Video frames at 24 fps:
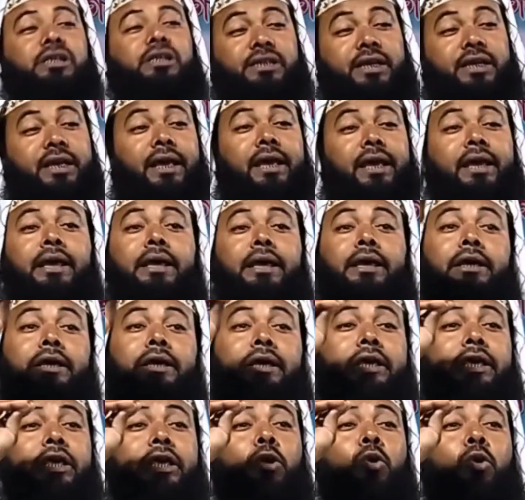করেছে
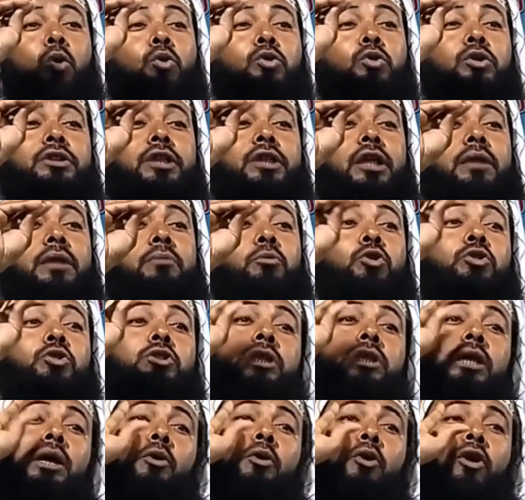ইহুদিদের
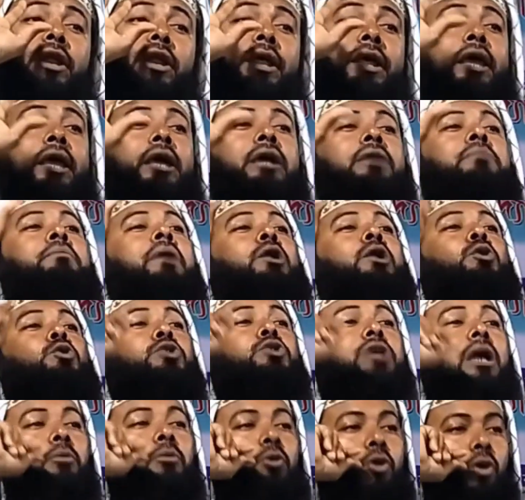মধ্যে অনেক
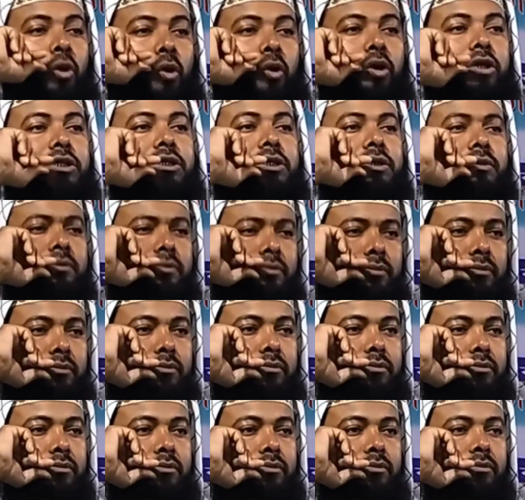মানুষ এমন রয়েছে
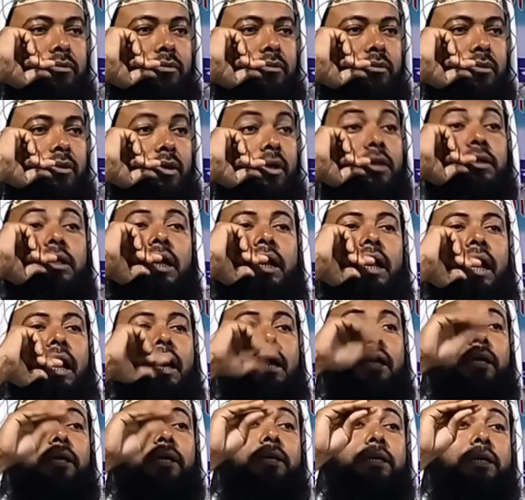তারা
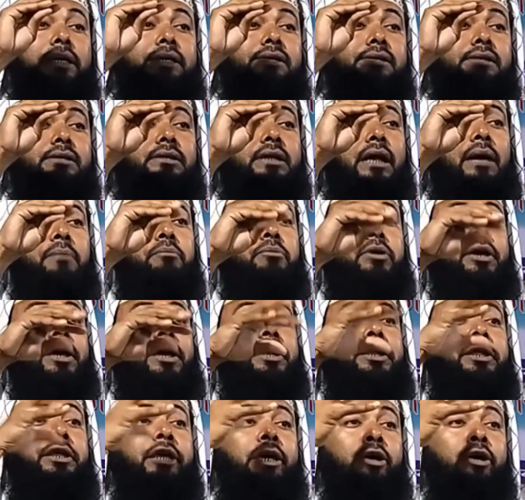
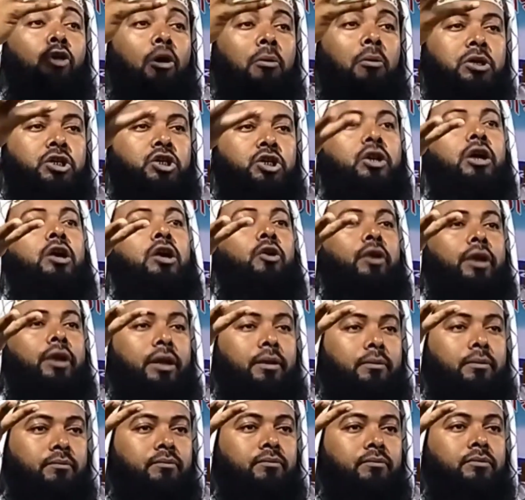ইসলামকে নিয়ে গবেষণা
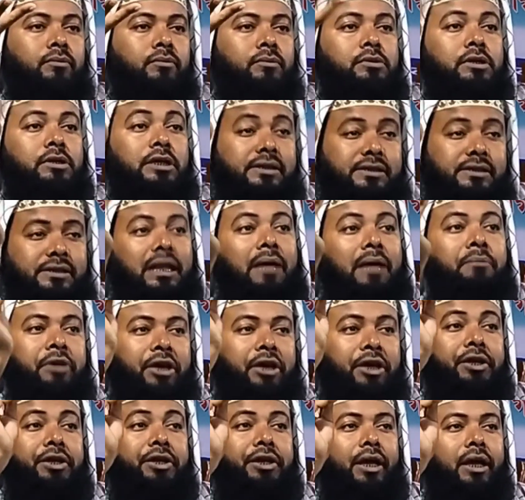করে
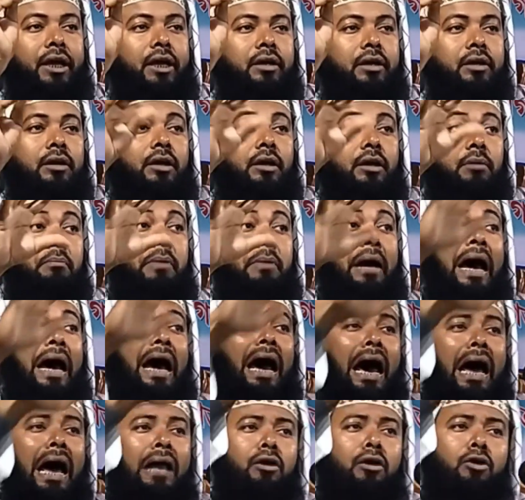ইসলামকে নিয়ে
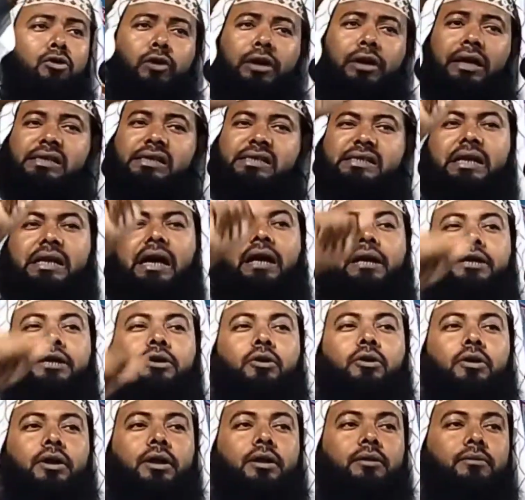ভালো করে স্টাডি
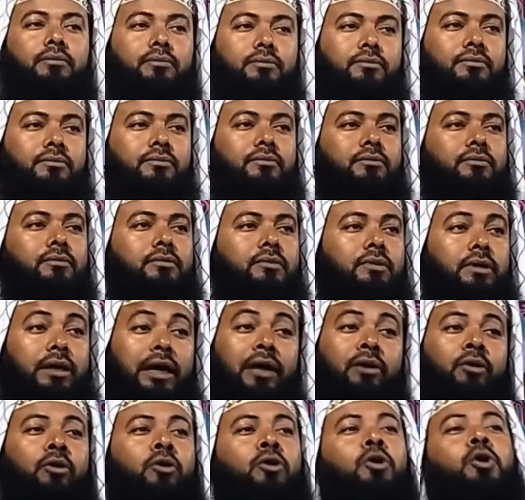করে
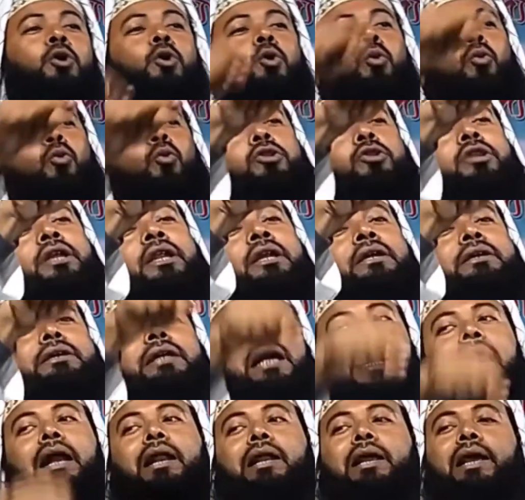কেন ওদের
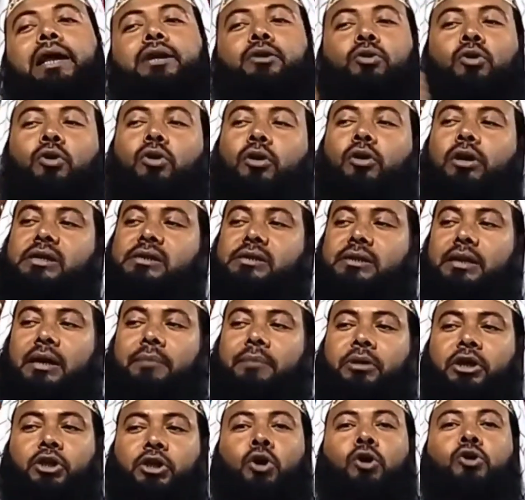টার্গেট হলো
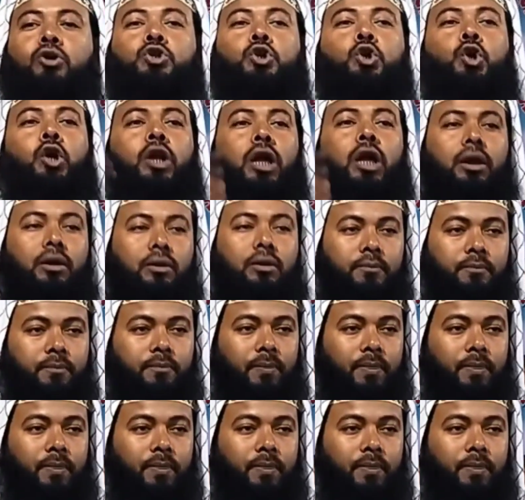ইসলামকে ধ্বংস করার